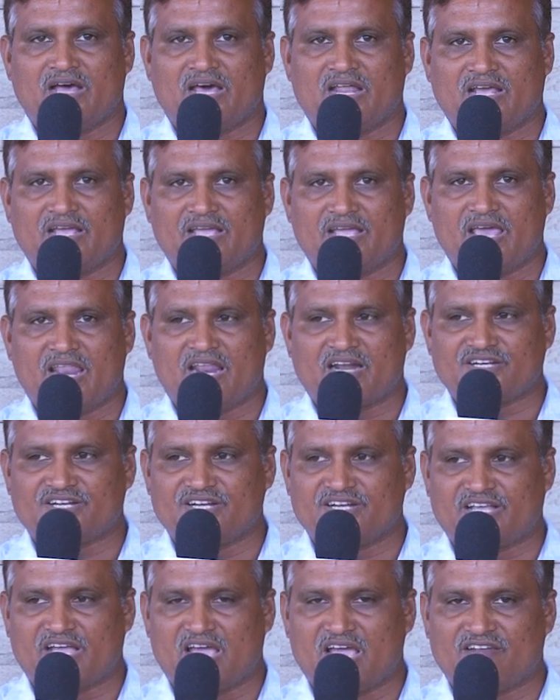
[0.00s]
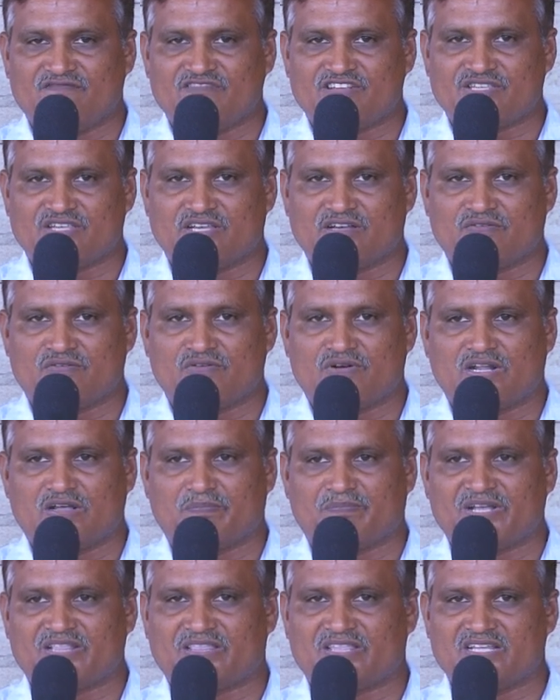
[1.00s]
అలాగే ఎలక్షన్ క్యాన్వెసింగ్ కూడా
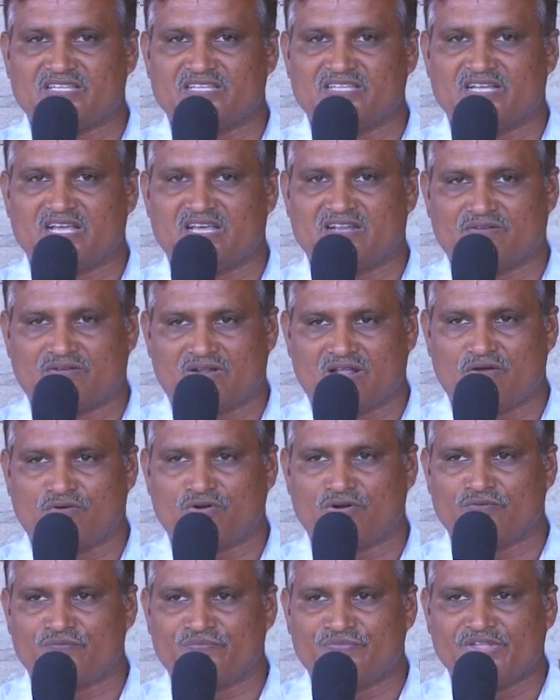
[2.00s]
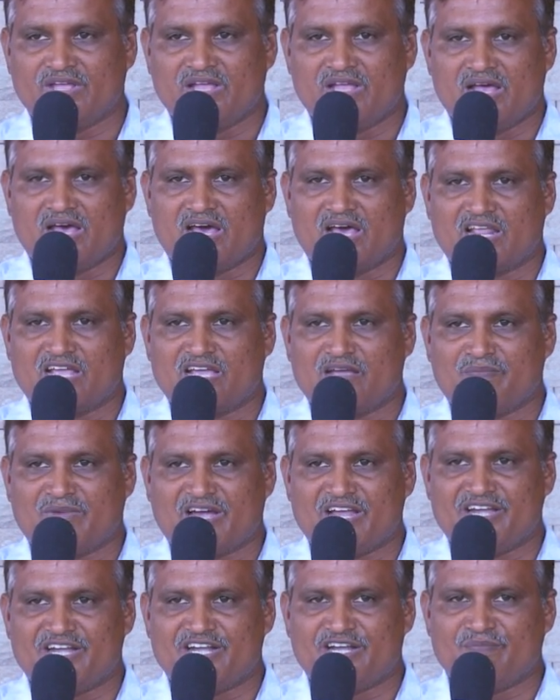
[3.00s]
పత్రిజీ గారు రావడం అలాగే
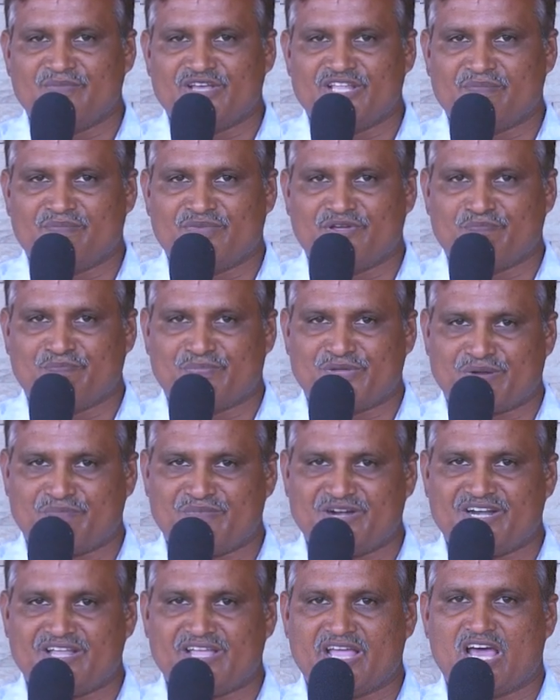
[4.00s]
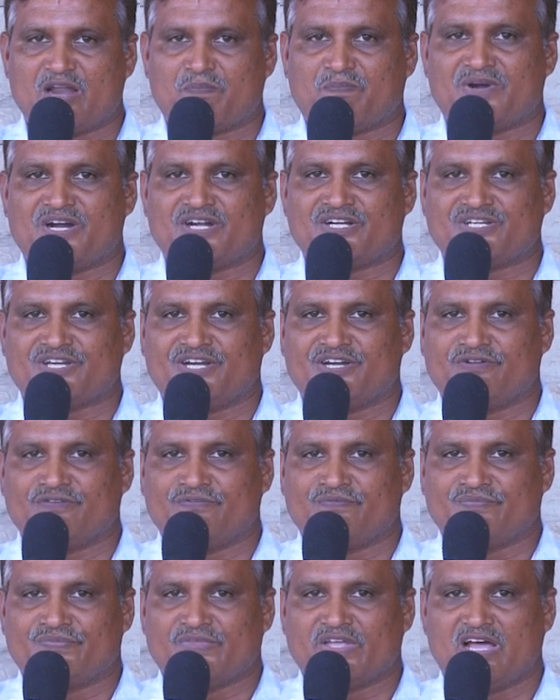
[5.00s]
మా ఇంటి మీద మేము పిరమిడ్ ఏర్పాటు
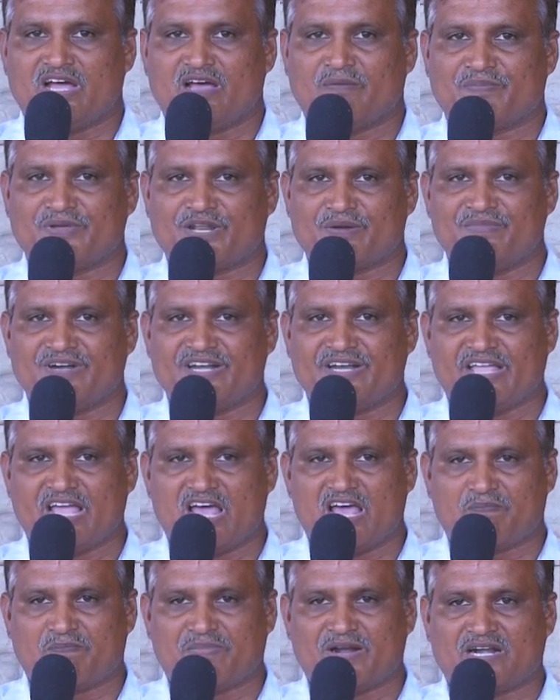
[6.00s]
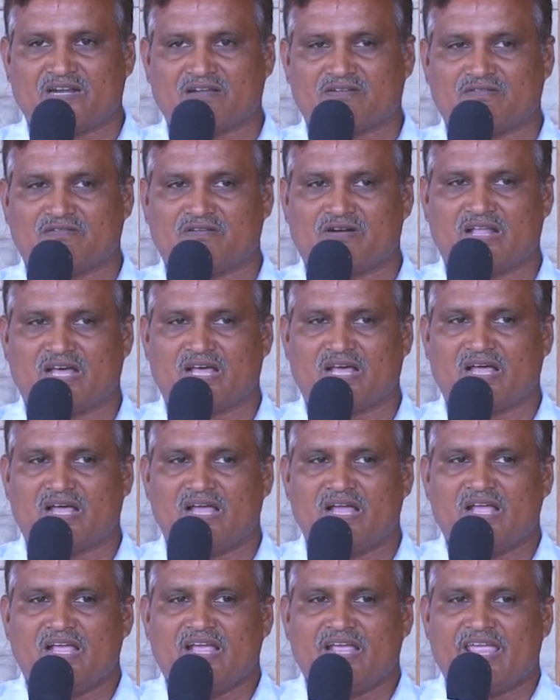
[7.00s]
చేయడం ఆ పిరమిడ్ ఏర్పాటుకు కూడా
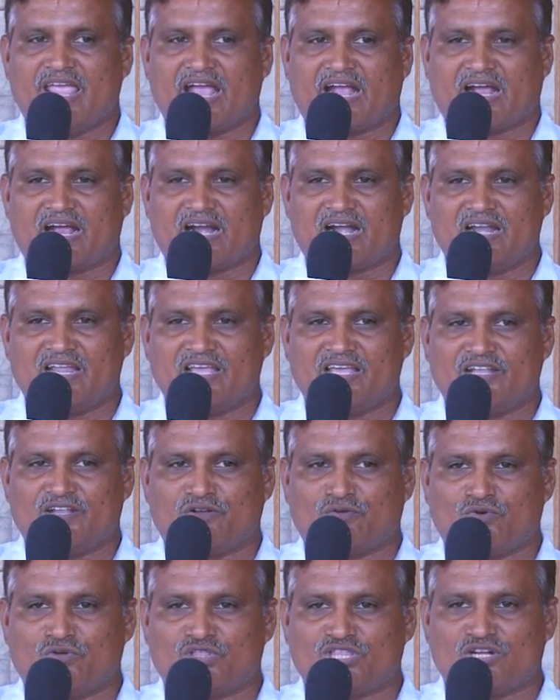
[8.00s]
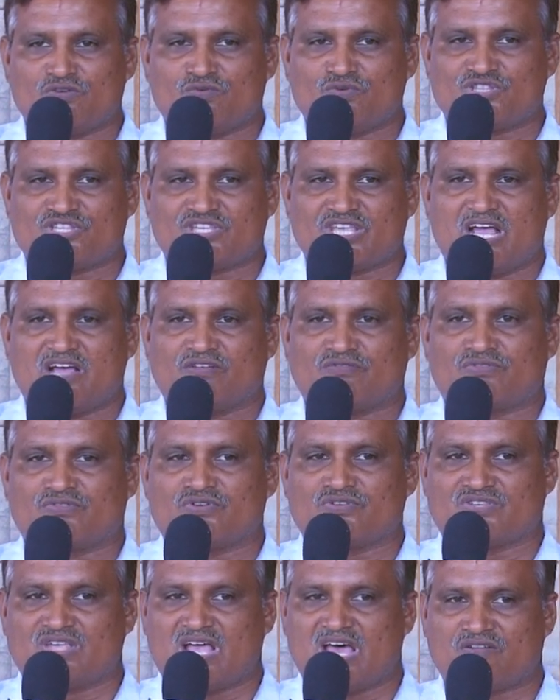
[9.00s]
ఎక్కడ లేని నూతన
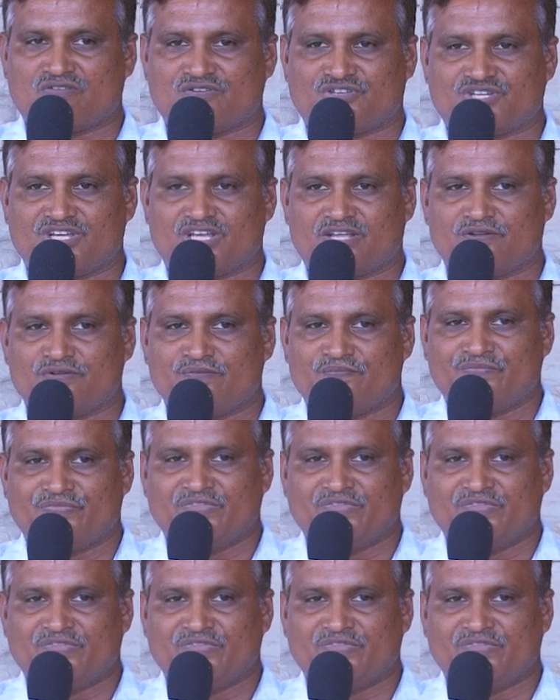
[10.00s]
ఉత్సాహంతో సార్ వచ్చారు